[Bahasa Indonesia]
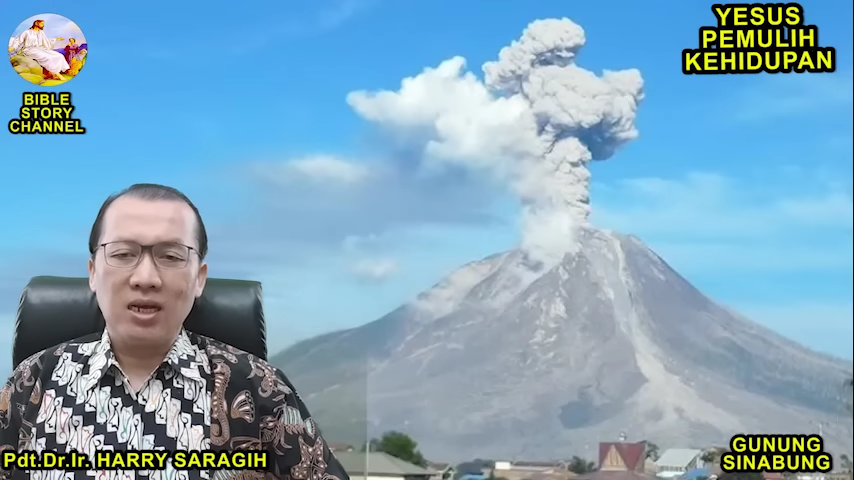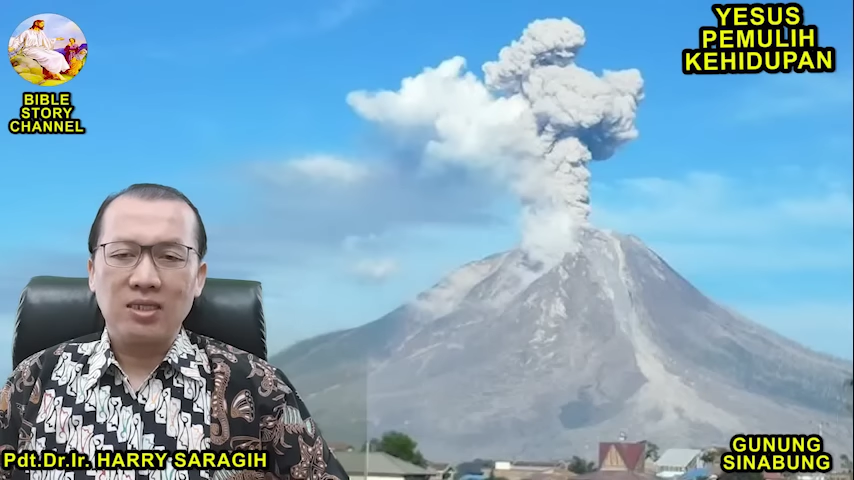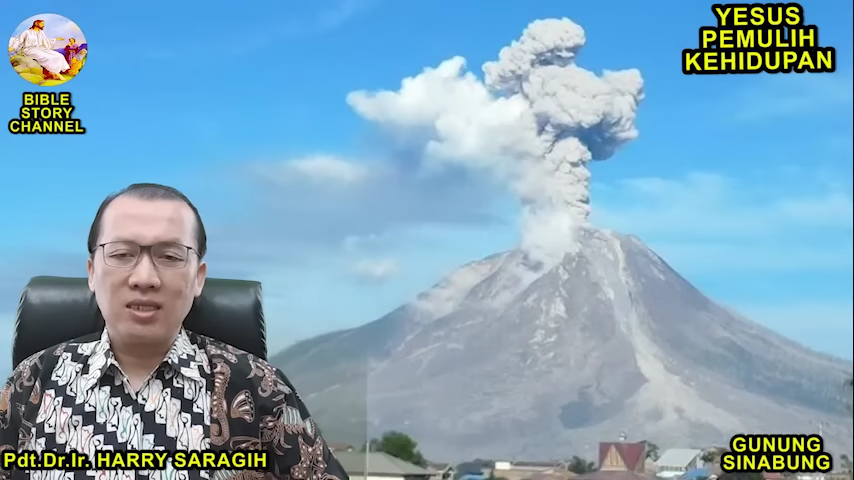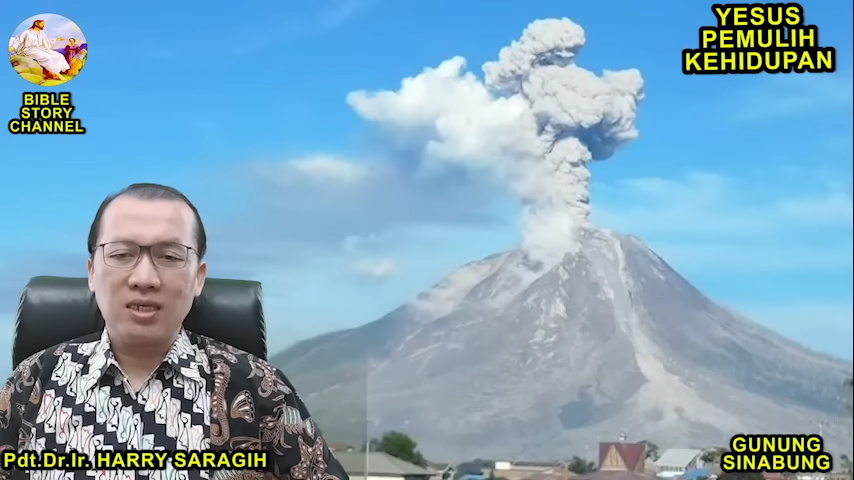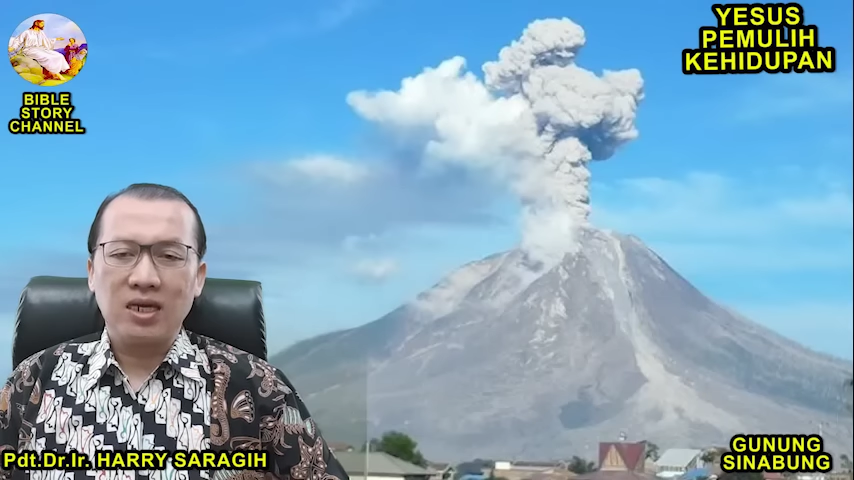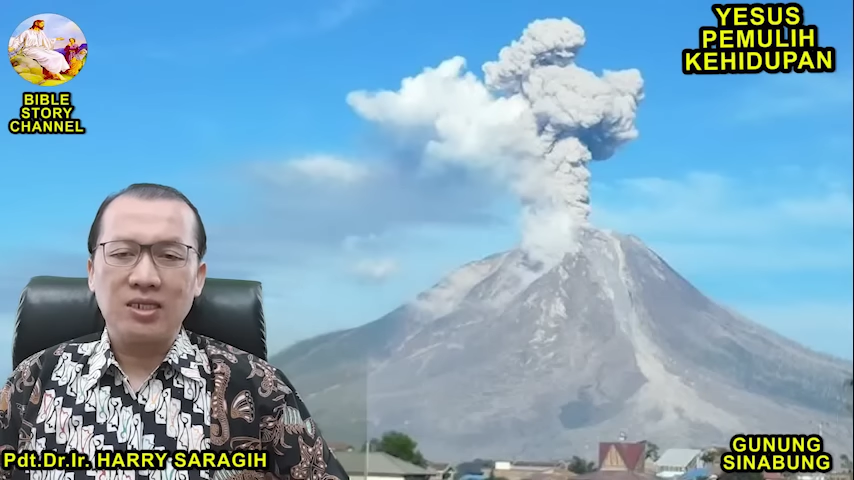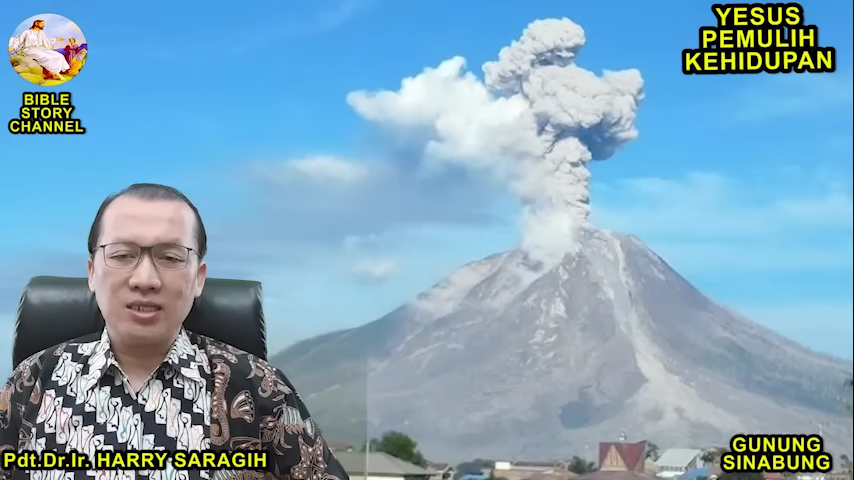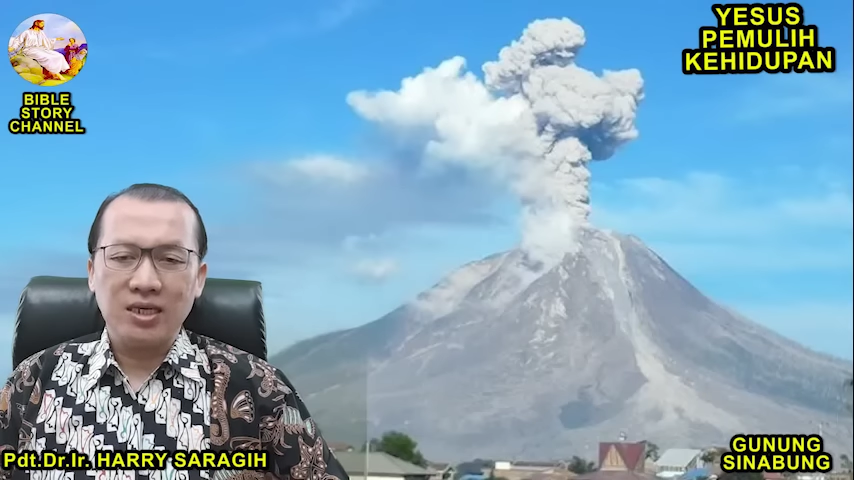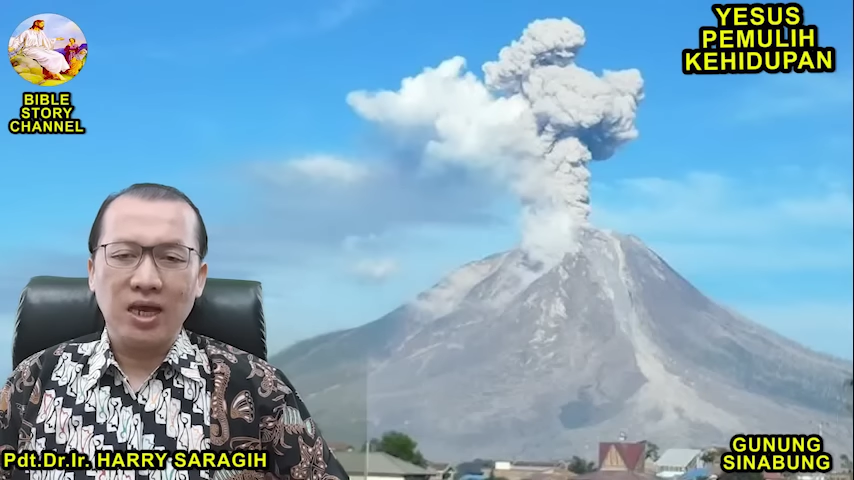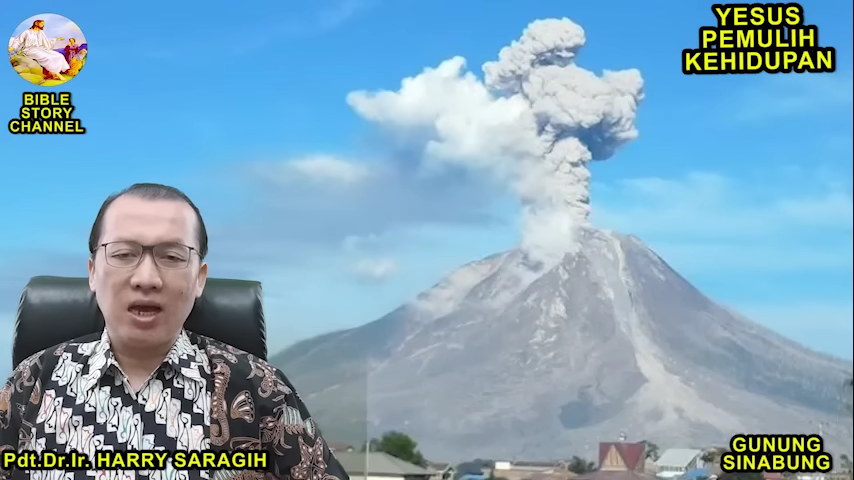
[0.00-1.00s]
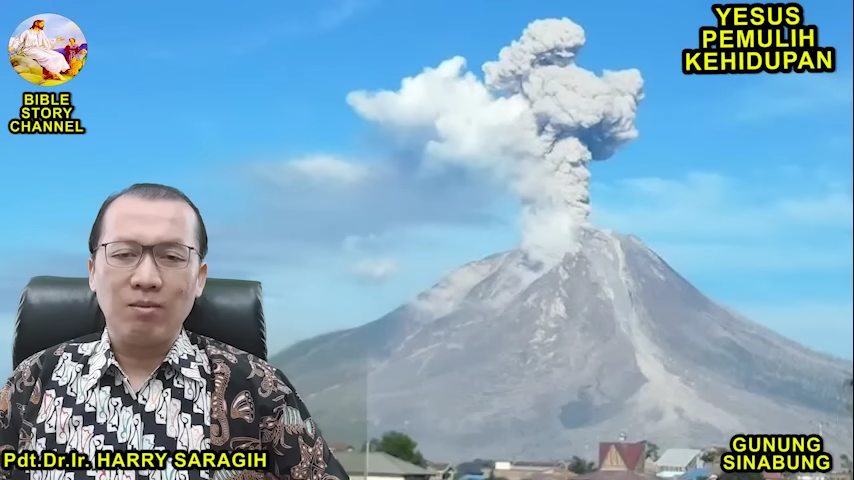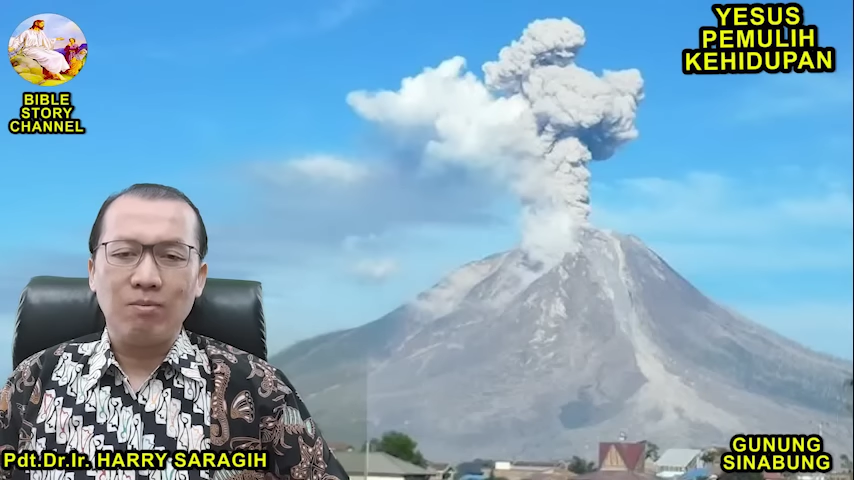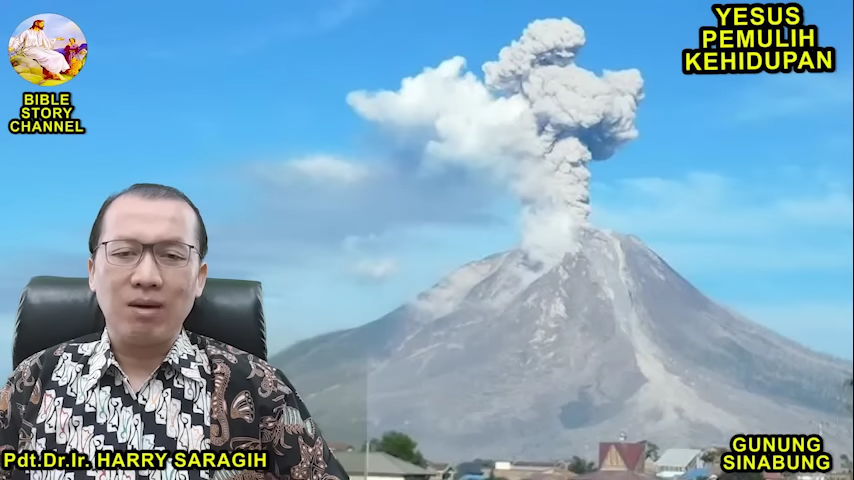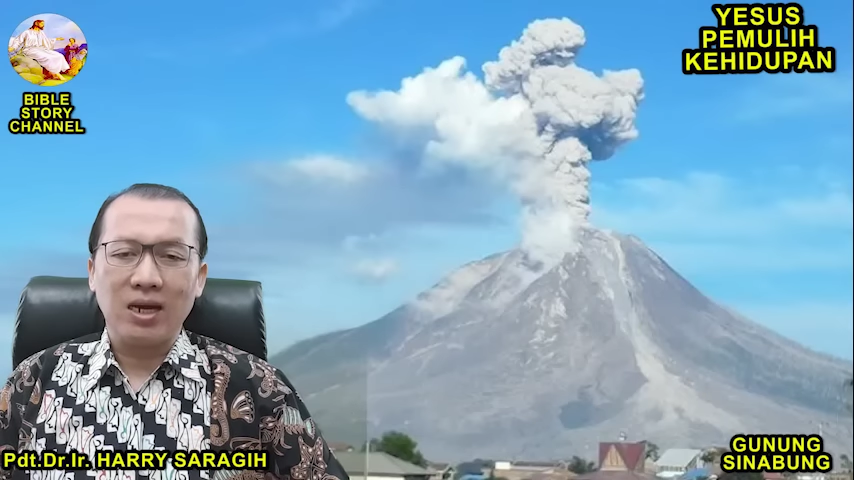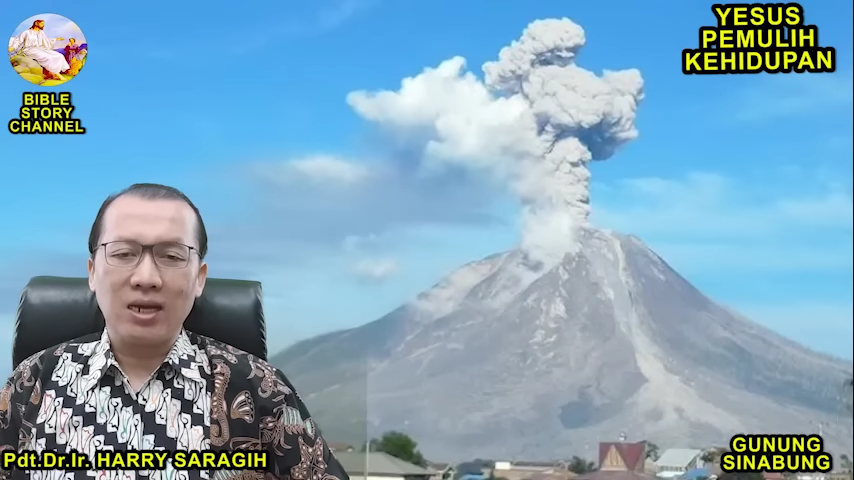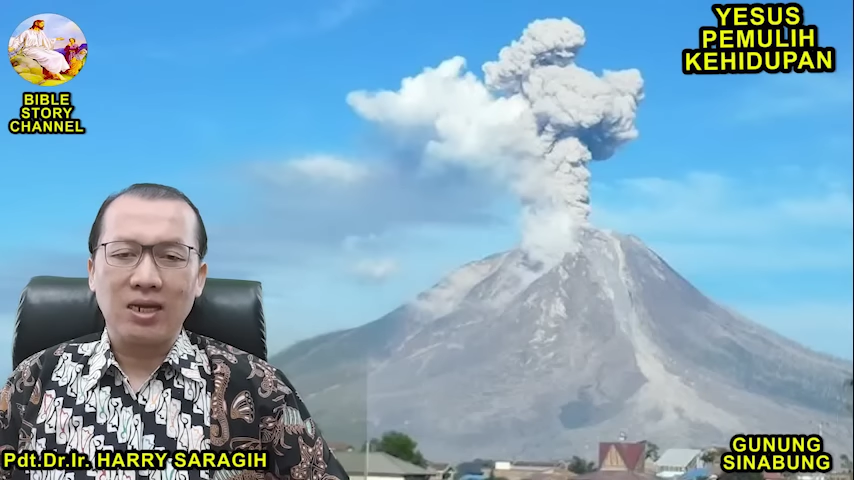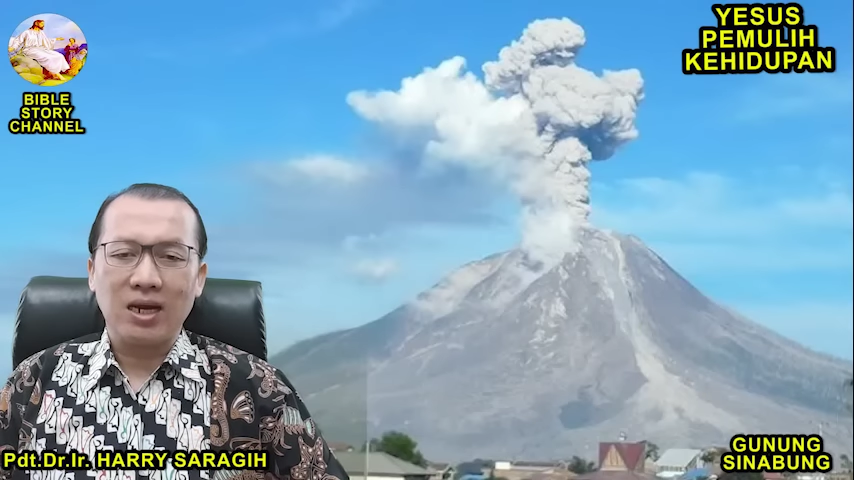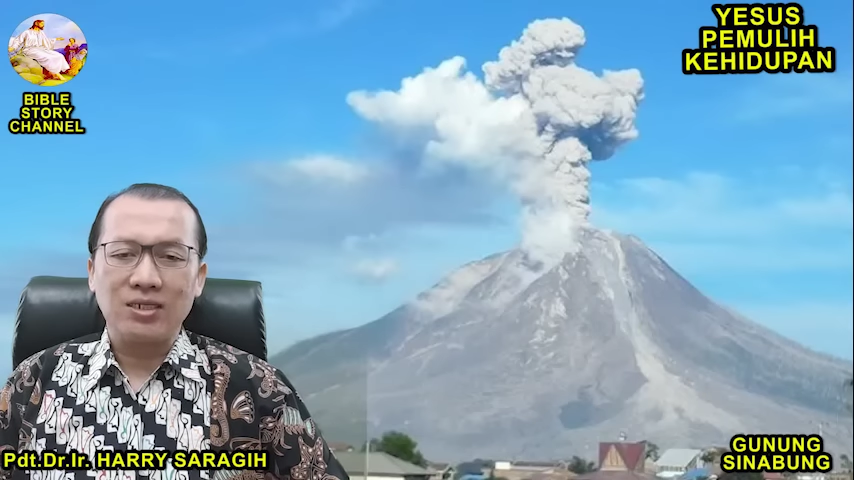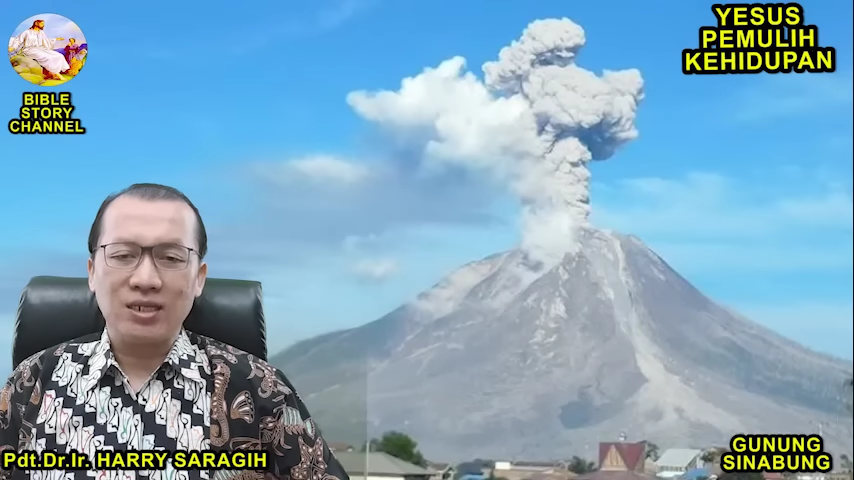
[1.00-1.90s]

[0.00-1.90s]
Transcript: ketika dia membayar dengan